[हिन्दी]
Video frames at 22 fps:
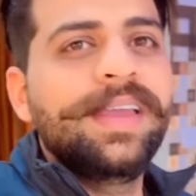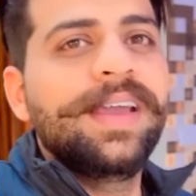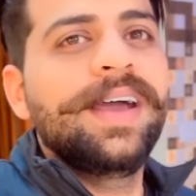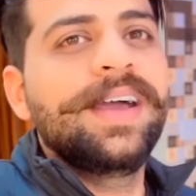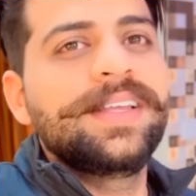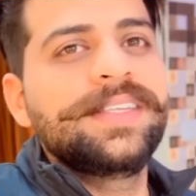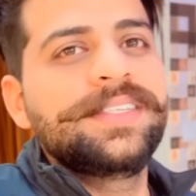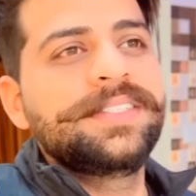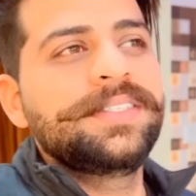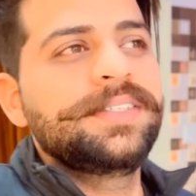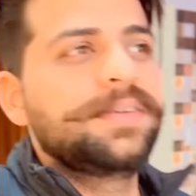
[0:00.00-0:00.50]
है
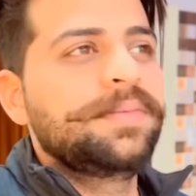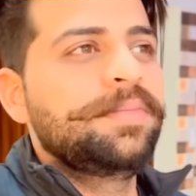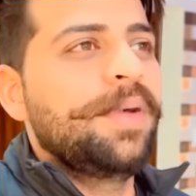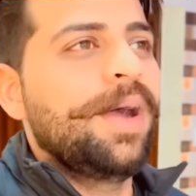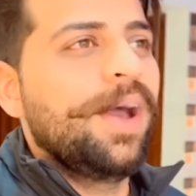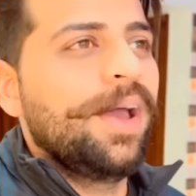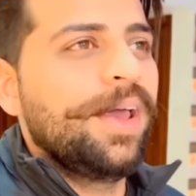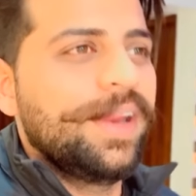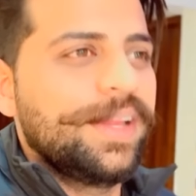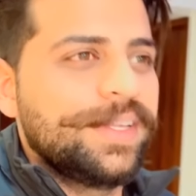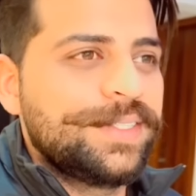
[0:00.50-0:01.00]
आज
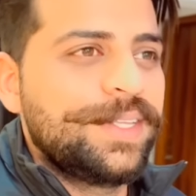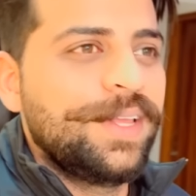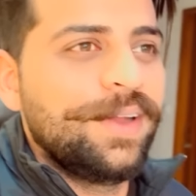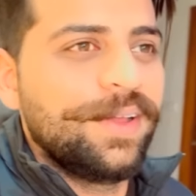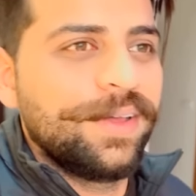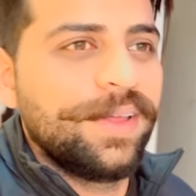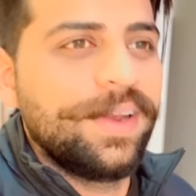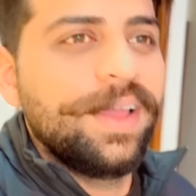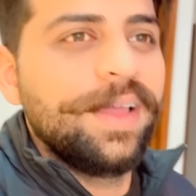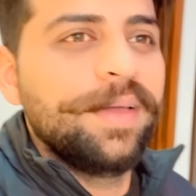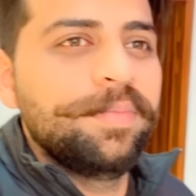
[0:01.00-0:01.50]
बाहर ऐसे
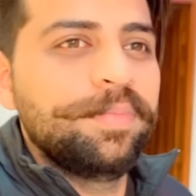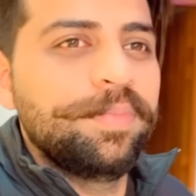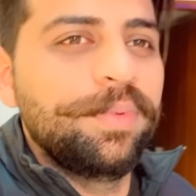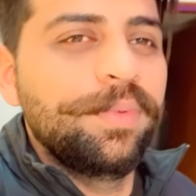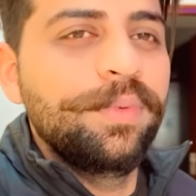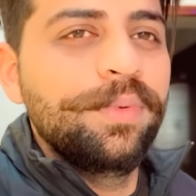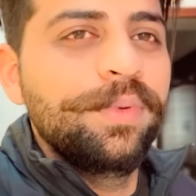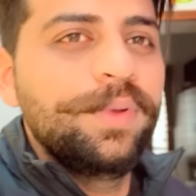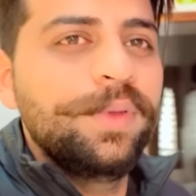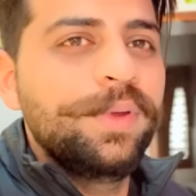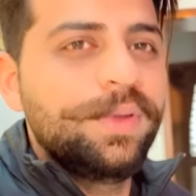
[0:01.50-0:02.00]
लग रहा है
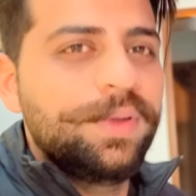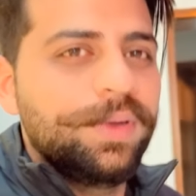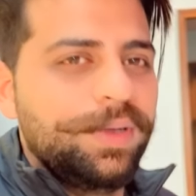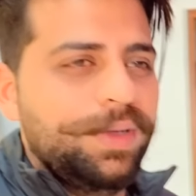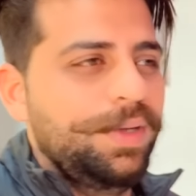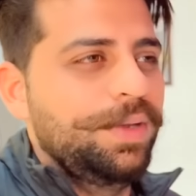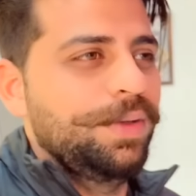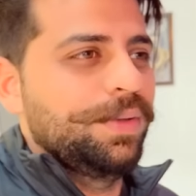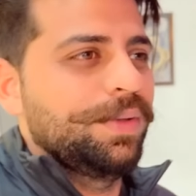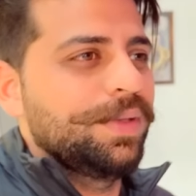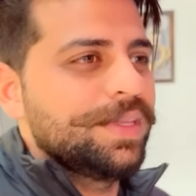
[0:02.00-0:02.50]
पूरी
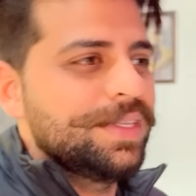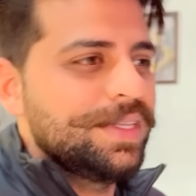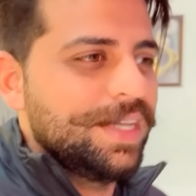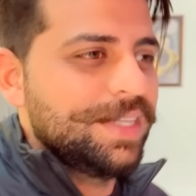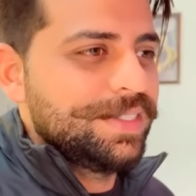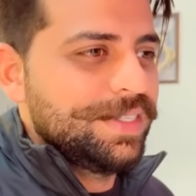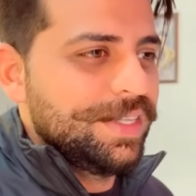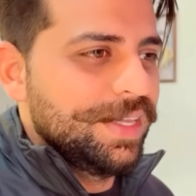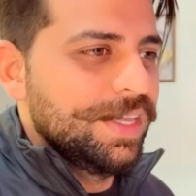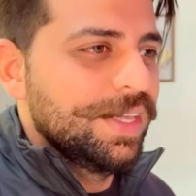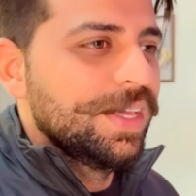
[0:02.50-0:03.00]
ठंड होगी
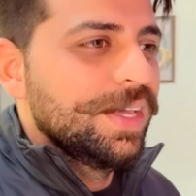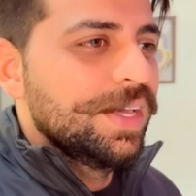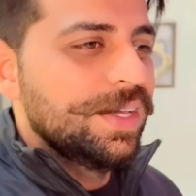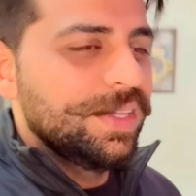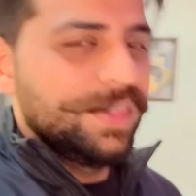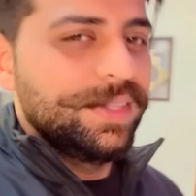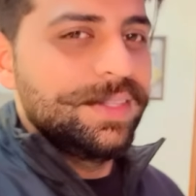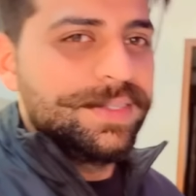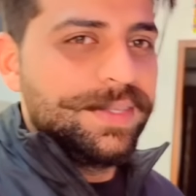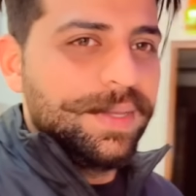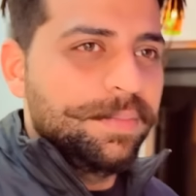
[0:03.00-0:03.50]
जैसे
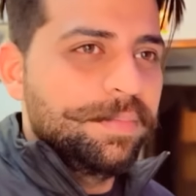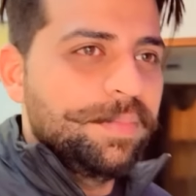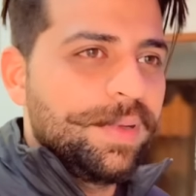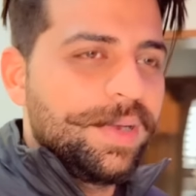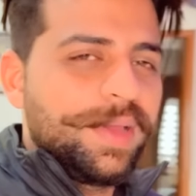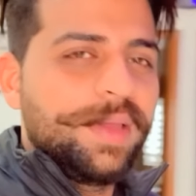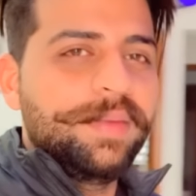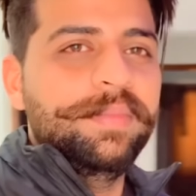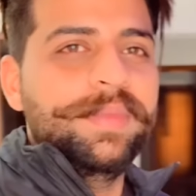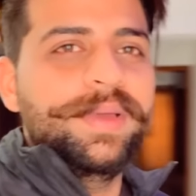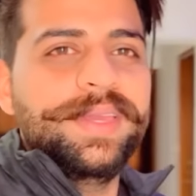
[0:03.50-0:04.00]
दिसंबर
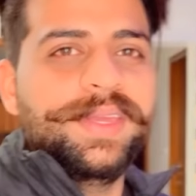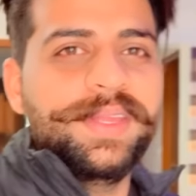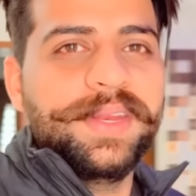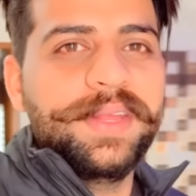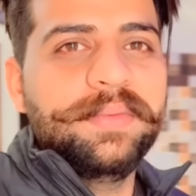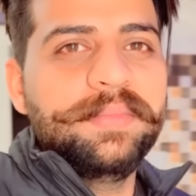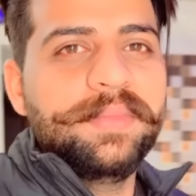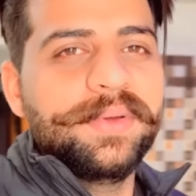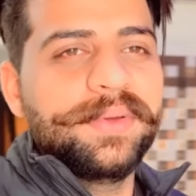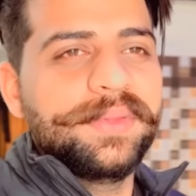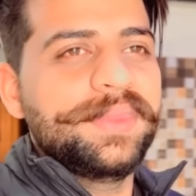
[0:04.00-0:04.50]
के महीने
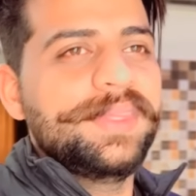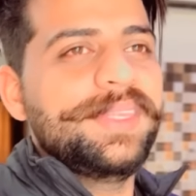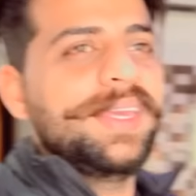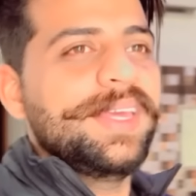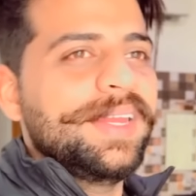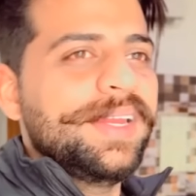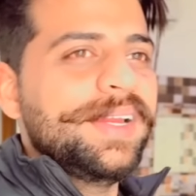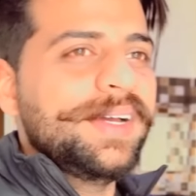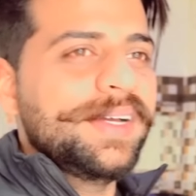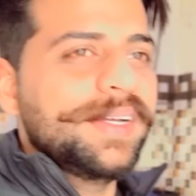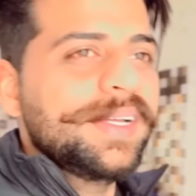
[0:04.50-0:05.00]
में होती
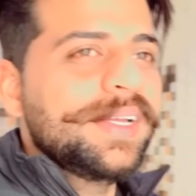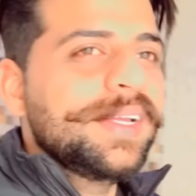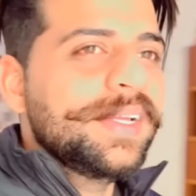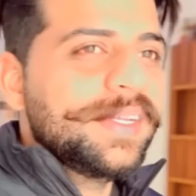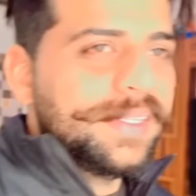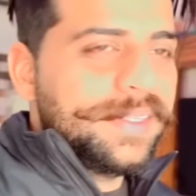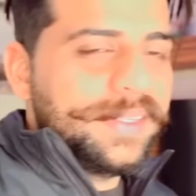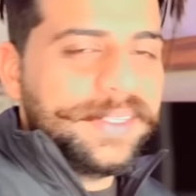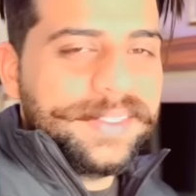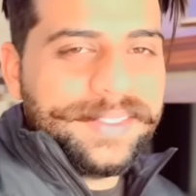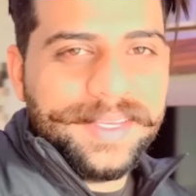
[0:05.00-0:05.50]
है ना
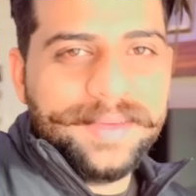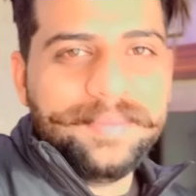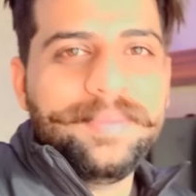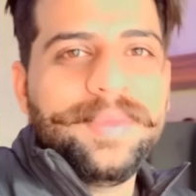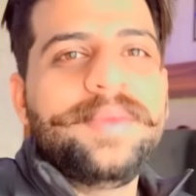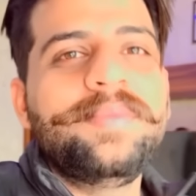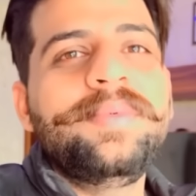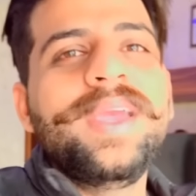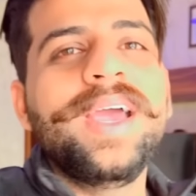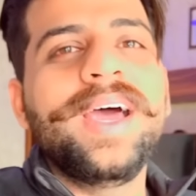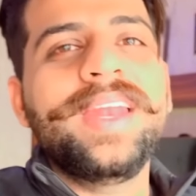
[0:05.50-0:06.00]

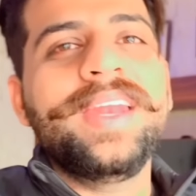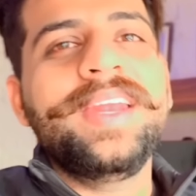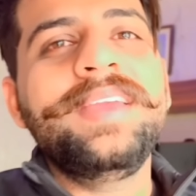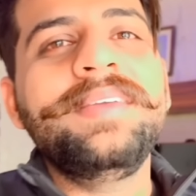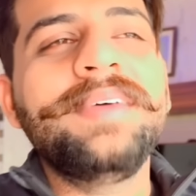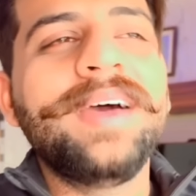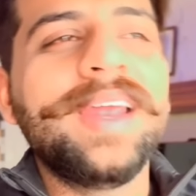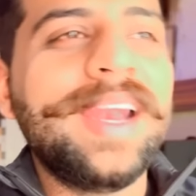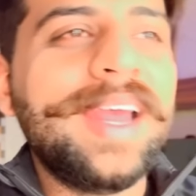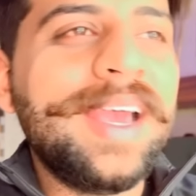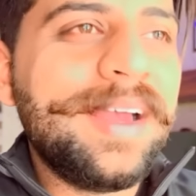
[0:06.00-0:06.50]
दिसंबर भी आने ही
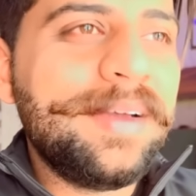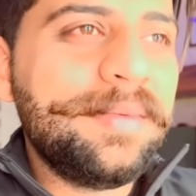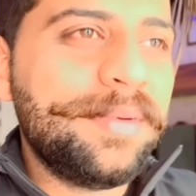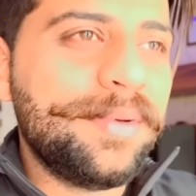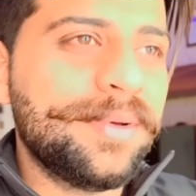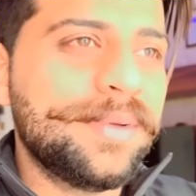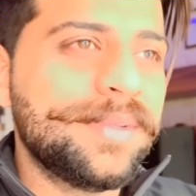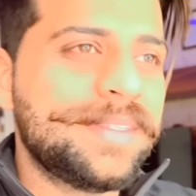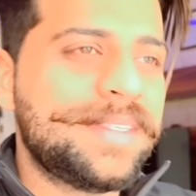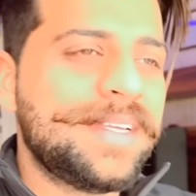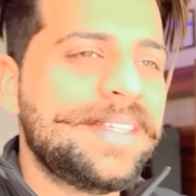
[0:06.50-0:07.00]
वाला है अब
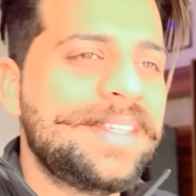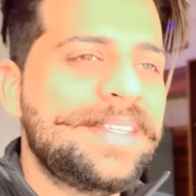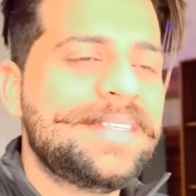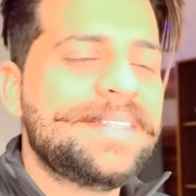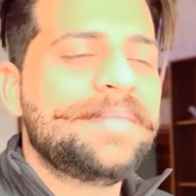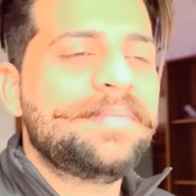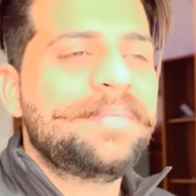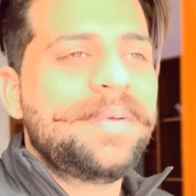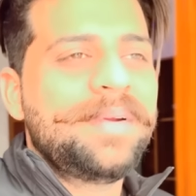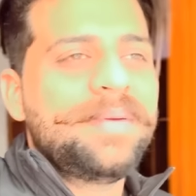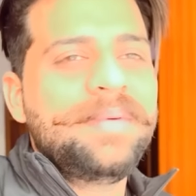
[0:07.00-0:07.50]
कौन सा
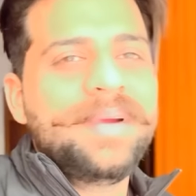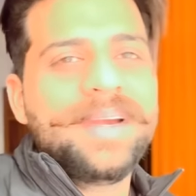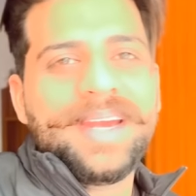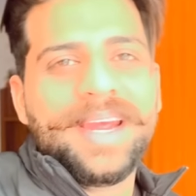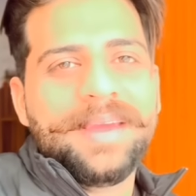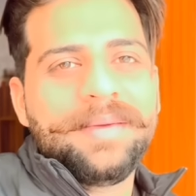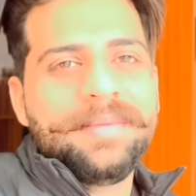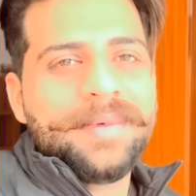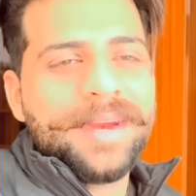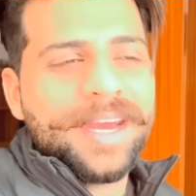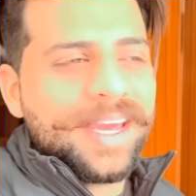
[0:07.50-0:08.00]
दिसंबर में
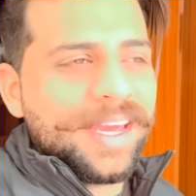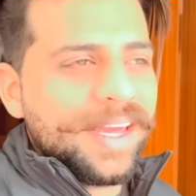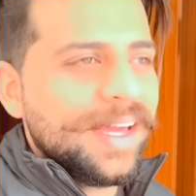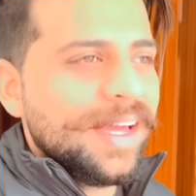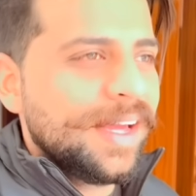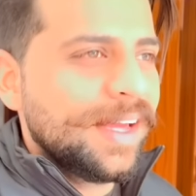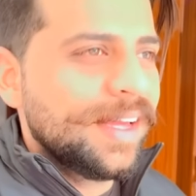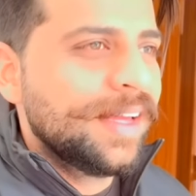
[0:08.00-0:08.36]
टाइम रहेगा